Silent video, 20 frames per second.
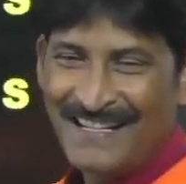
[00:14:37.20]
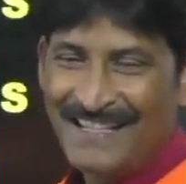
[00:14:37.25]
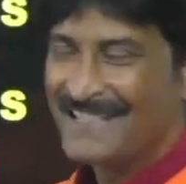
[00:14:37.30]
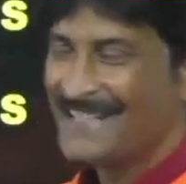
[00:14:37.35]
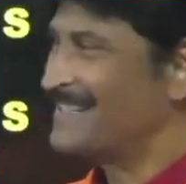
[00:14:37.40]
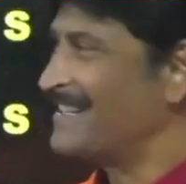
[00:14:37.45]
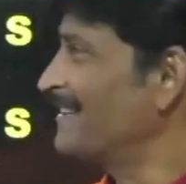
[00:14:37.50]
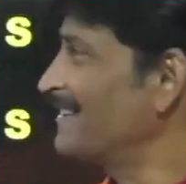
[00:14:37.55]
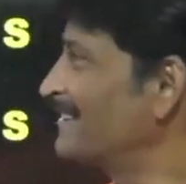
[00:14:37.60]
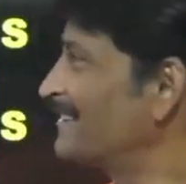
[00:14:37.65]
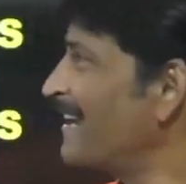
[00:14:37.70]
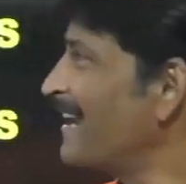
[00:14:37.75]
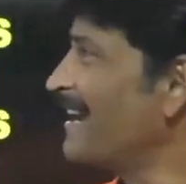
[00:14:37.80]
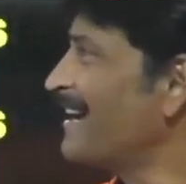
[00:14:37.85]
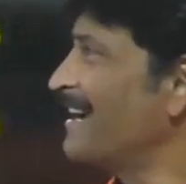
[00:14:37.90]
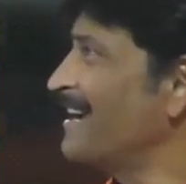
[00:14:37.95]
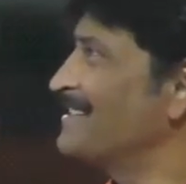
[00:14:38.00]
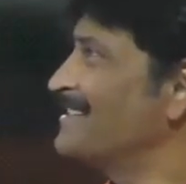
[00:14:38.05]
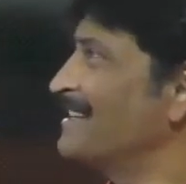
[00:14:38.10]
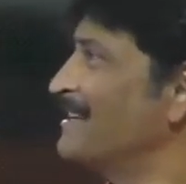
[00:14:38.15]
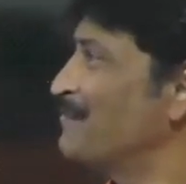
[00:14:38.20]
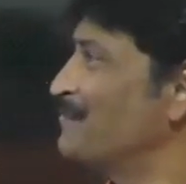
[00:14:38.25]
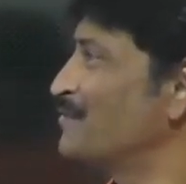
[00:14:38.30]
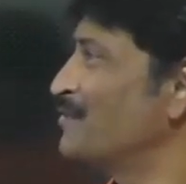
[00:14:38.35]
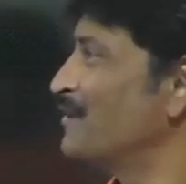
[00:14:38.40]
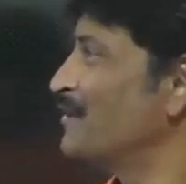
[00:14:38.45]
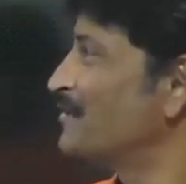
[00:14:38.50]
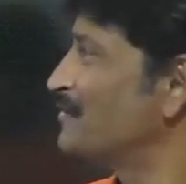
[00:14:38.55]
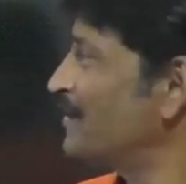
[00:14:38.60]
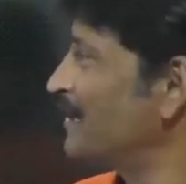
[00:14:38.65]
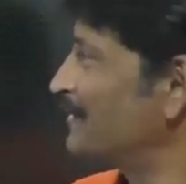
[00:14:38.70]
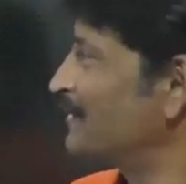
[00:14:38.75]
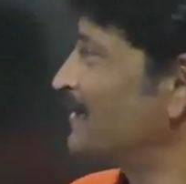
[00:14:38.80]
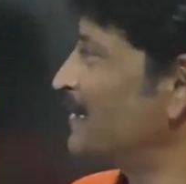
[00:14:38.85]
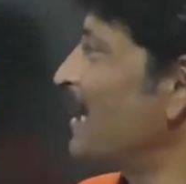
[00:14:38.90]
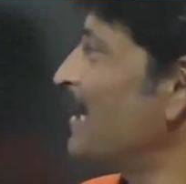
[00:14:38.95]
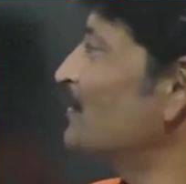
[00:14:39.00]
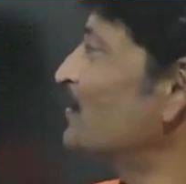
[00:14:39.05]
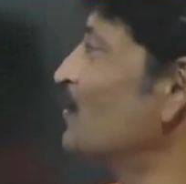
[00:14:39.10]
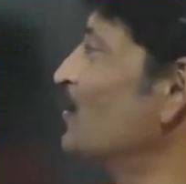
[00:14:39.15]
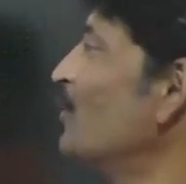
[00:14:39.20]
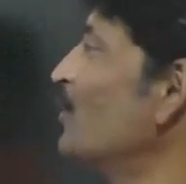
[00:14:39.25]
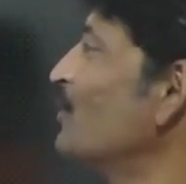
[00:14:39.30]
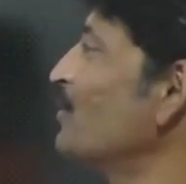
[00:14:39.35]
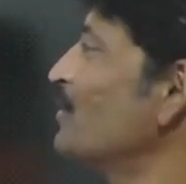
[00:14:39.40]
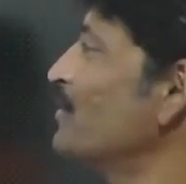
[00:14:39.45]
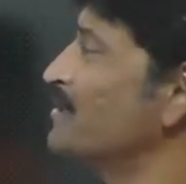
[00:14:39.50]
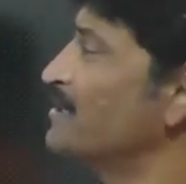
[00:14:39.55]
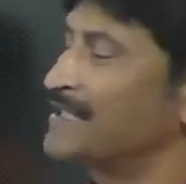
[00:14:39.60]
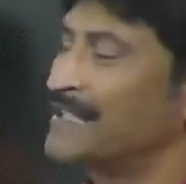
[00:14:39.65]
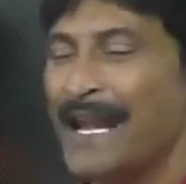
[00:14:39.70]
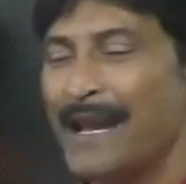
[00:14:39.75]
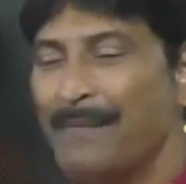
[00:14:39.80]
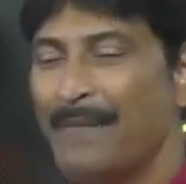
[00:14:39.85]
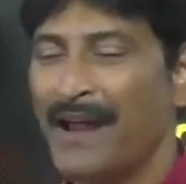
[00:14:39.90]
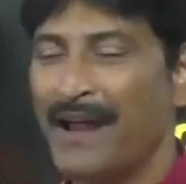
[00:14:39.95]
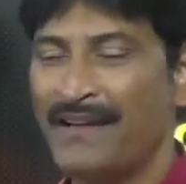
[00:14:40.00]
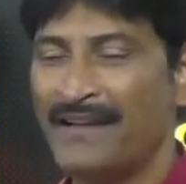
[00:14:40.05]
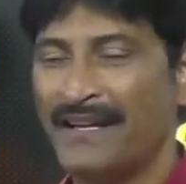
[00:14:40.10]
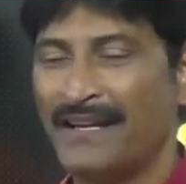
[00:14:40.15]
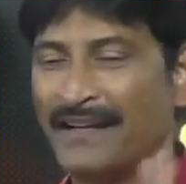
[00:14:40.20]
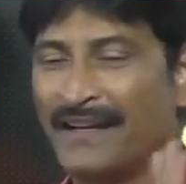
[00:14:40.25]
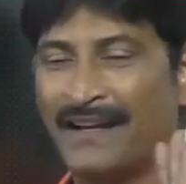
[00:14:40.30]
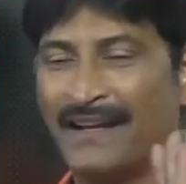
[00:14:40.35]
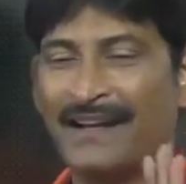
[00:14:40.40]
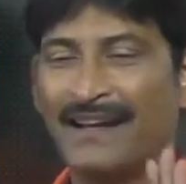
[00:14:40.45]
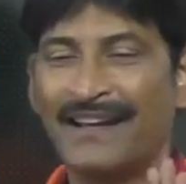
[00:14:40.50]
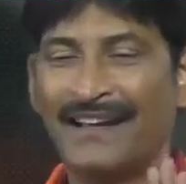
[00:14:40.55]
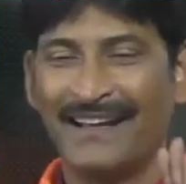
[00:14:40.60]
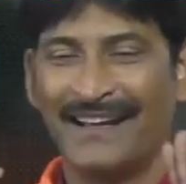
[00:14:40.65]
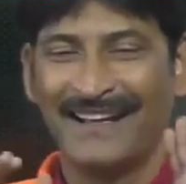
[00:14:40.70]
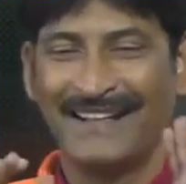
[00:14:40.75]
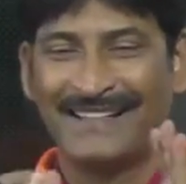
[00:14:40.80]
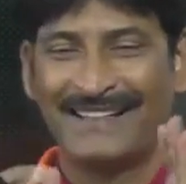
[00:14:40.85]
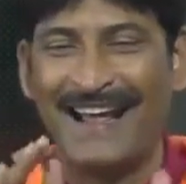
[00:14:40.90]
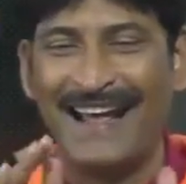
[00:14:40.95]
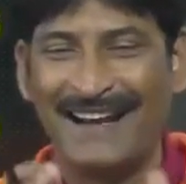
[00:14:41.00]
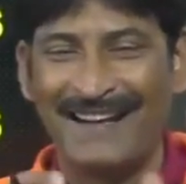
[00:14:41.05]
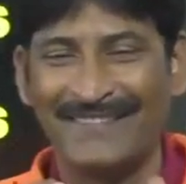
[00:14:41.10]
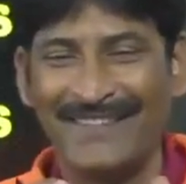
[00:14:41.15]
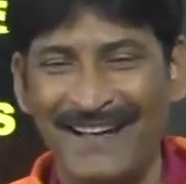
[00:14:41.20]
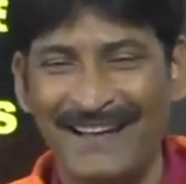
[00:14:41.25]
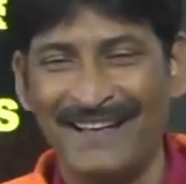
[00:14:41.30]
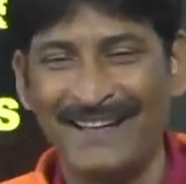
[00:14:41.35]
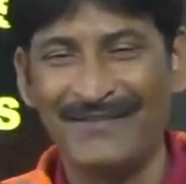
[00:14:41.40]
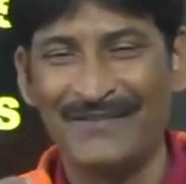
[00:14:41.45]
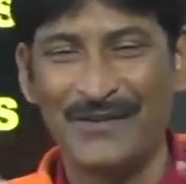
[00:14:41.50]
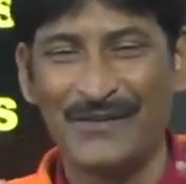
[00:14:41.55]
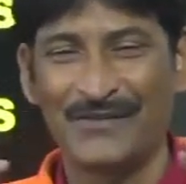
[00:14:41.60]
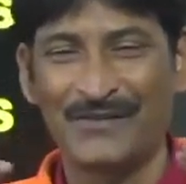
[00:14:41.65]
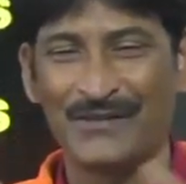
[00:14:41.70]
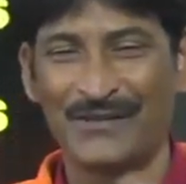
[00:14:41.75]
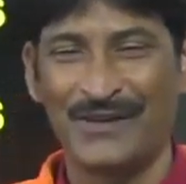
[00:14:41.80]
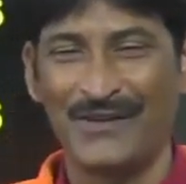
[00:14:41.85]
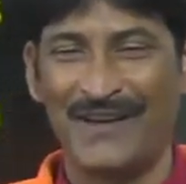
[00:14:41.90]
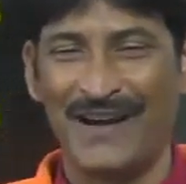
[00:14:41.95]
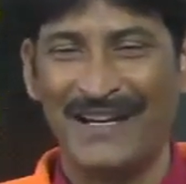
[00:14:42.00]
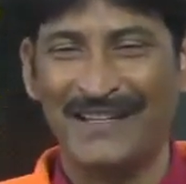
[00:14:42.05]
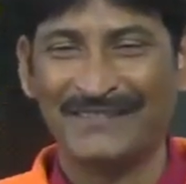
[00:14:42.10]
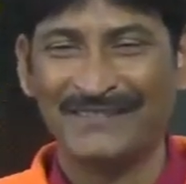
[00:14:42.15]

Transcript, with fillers: सत्रह कैसे सत्रह तो सेम है ठीक है अठारवा वो सोलवा